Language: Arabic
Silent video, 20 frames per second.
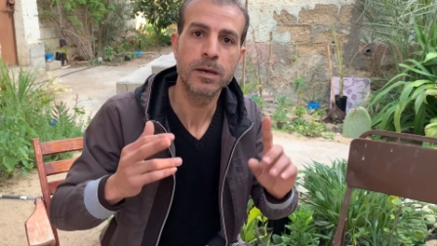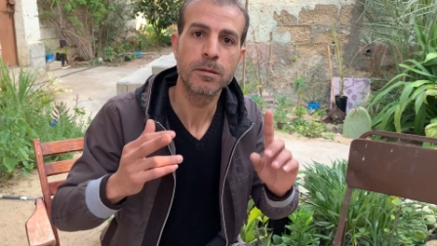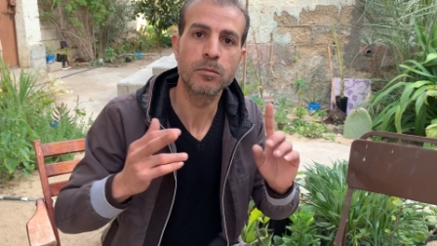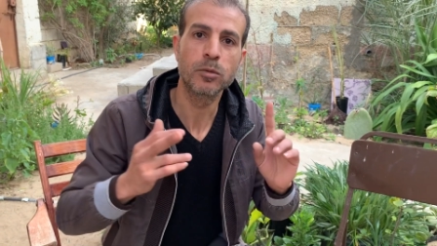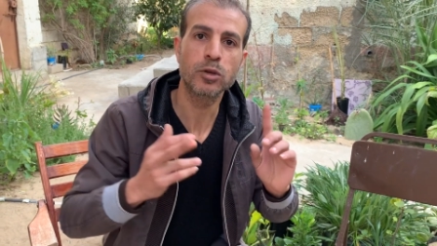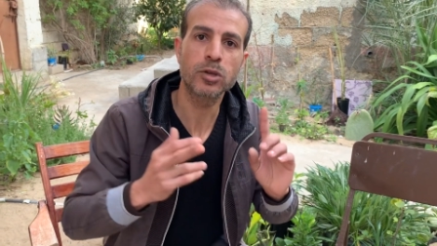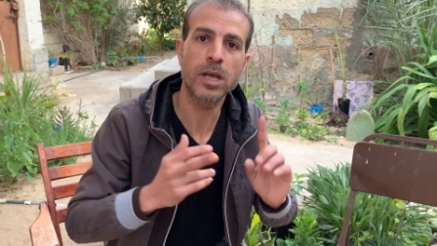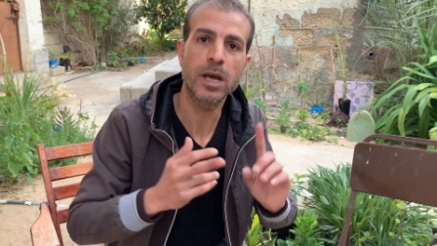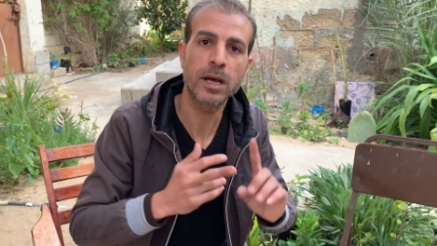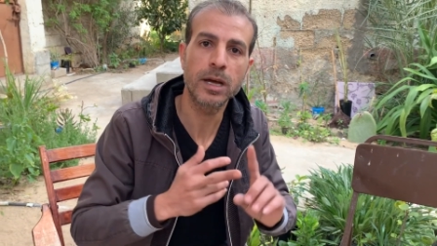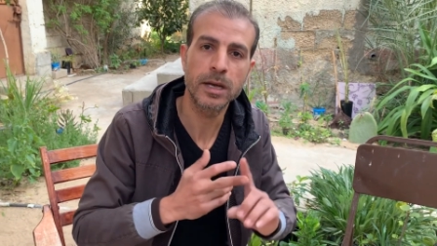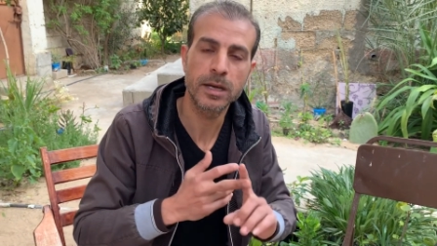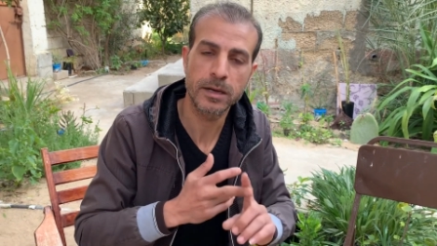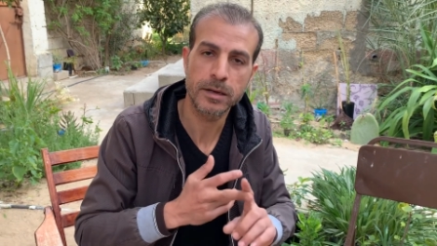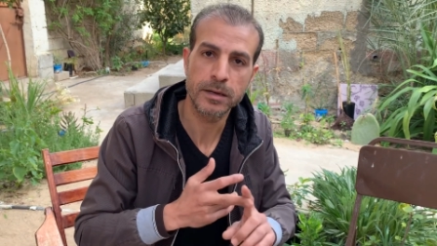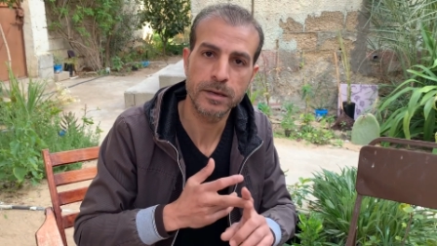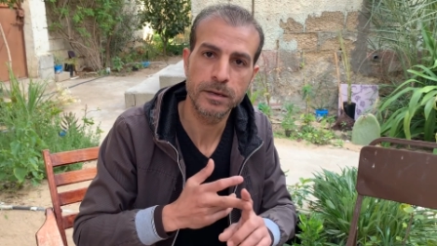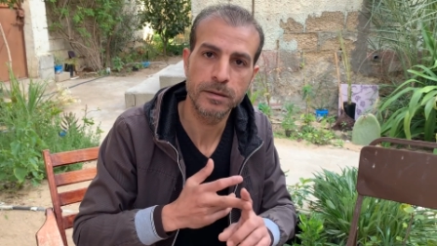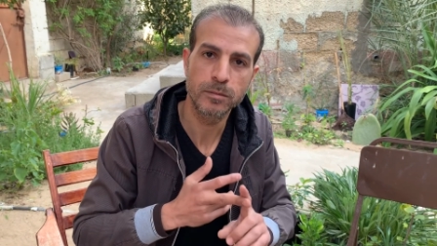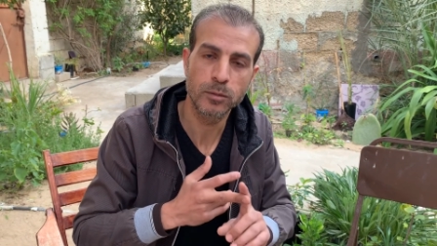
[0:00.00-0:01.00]
مطهر
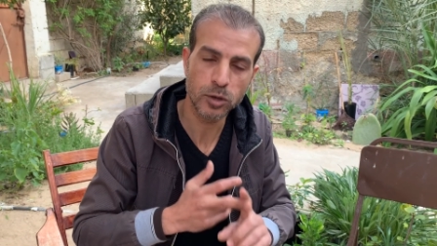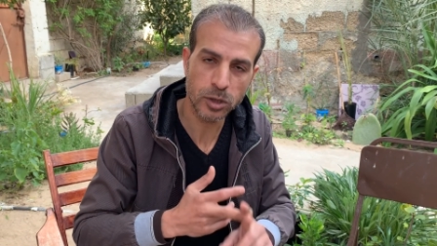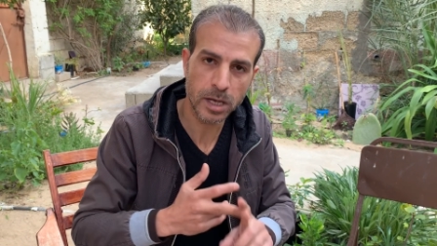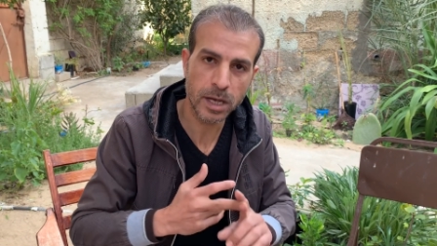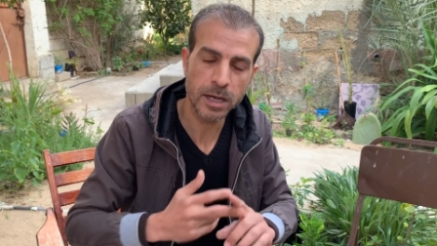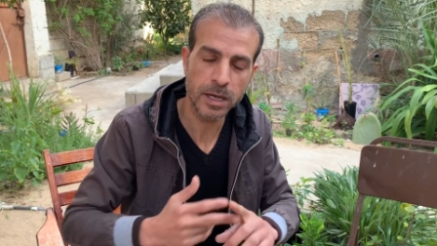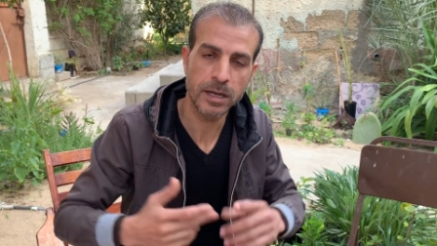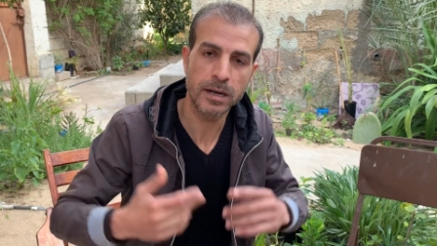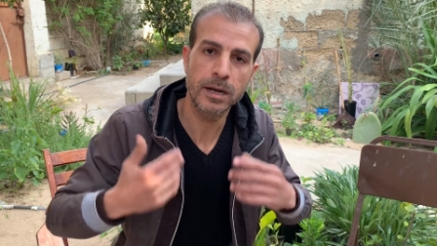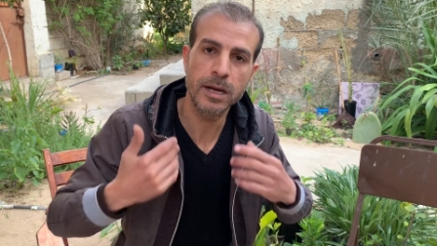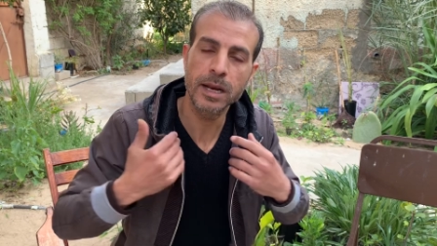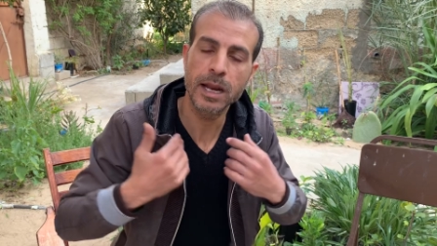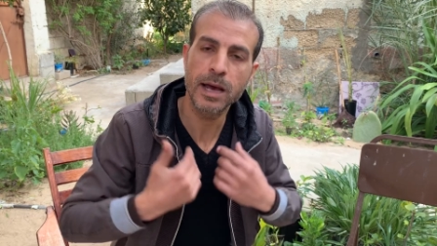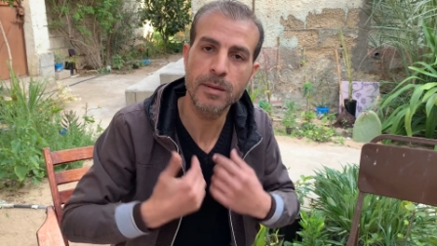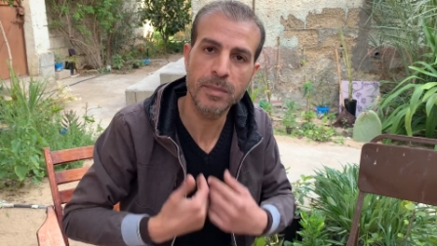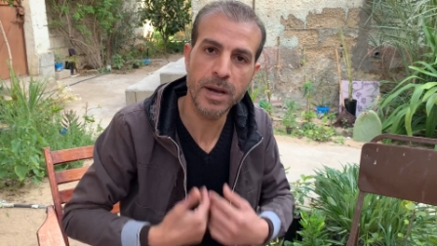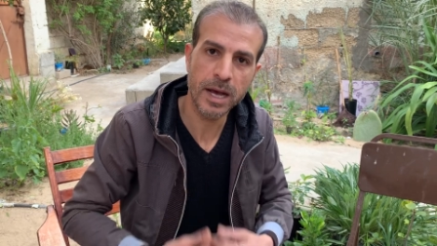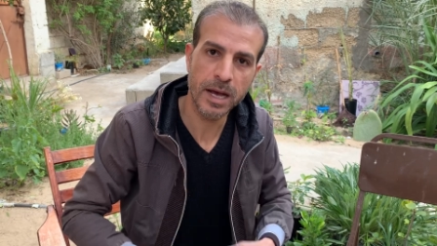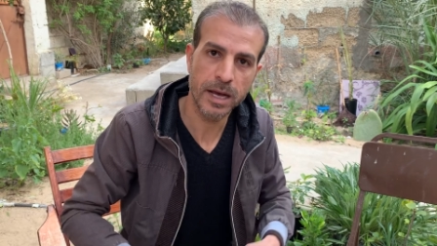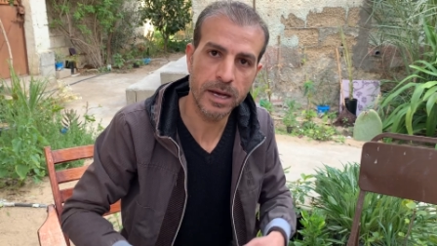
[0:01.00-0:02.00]
مطهر
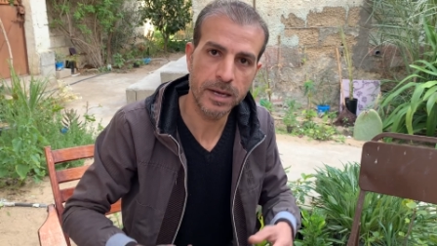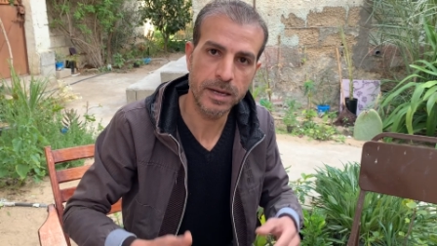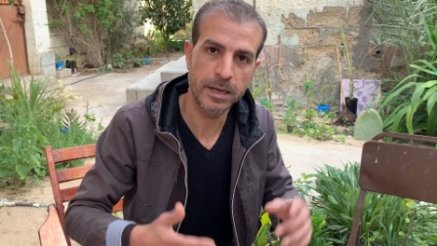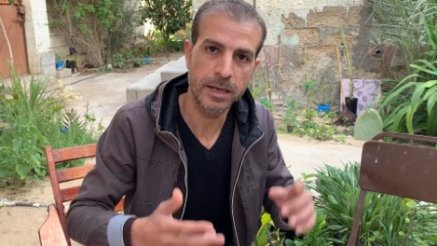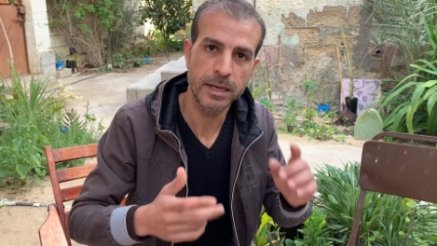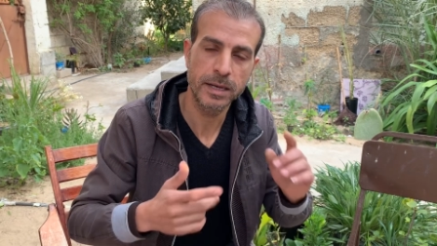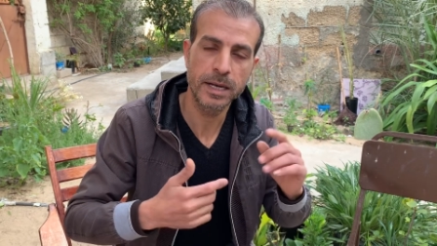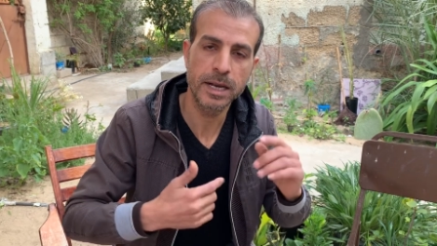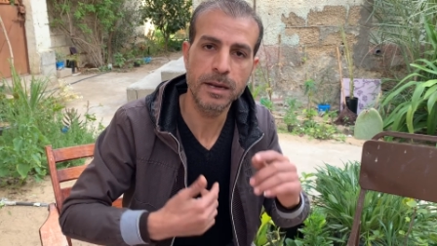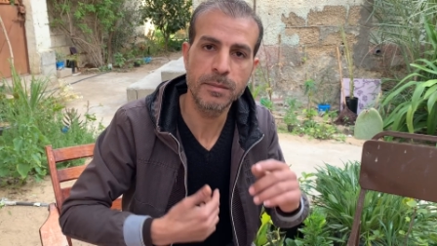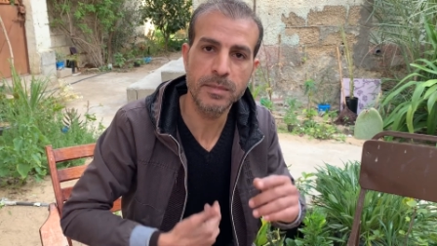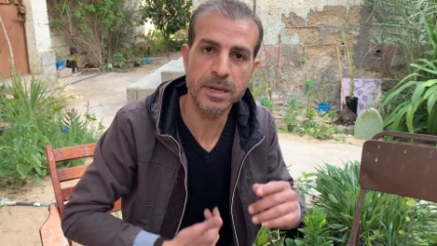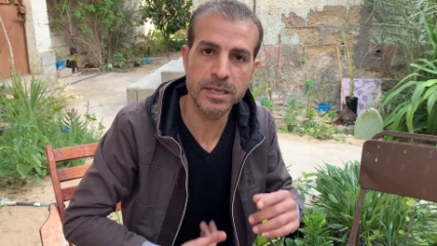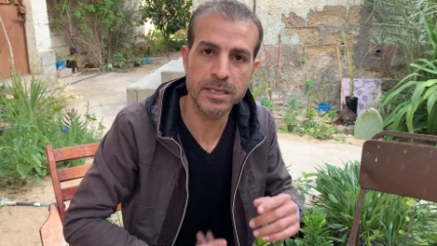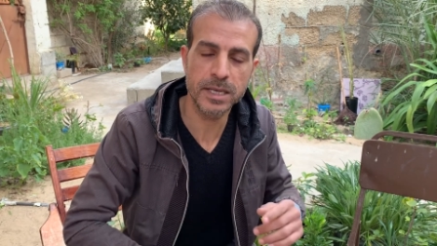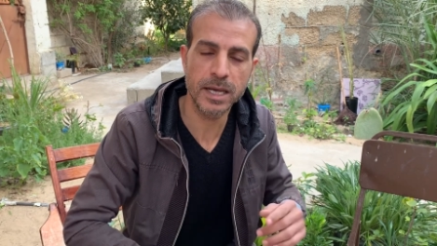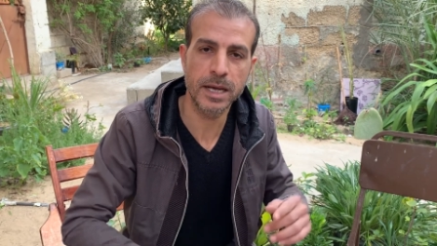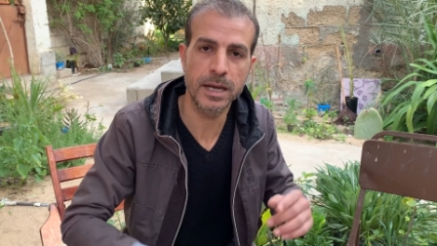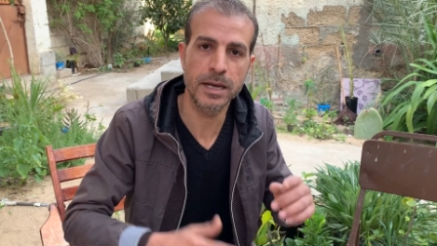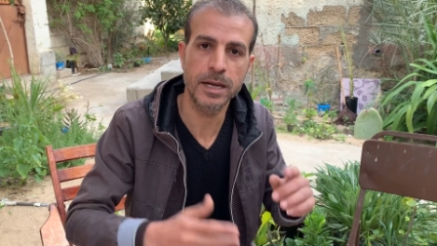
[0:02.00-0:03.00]
للامعاء
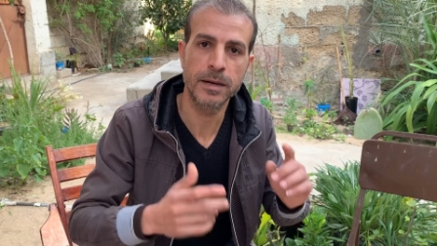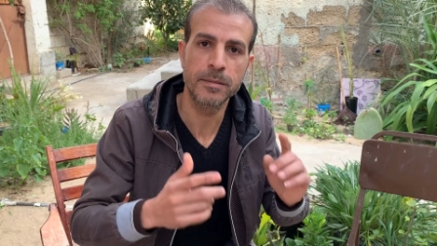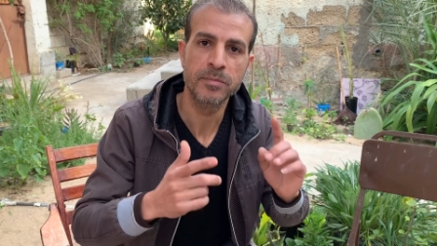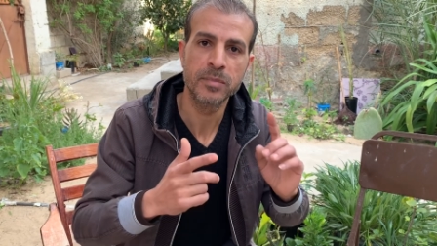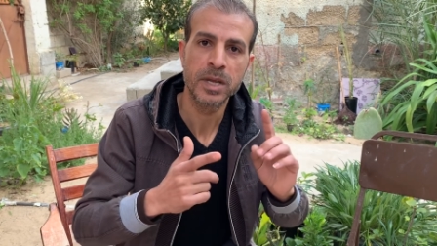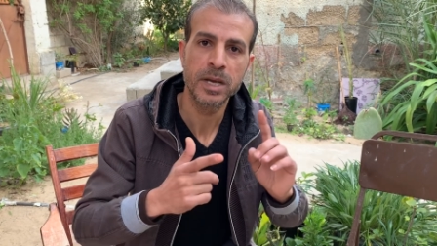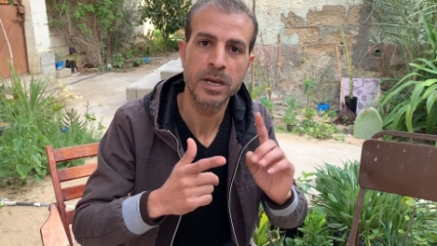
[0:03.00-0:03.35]
للمثانه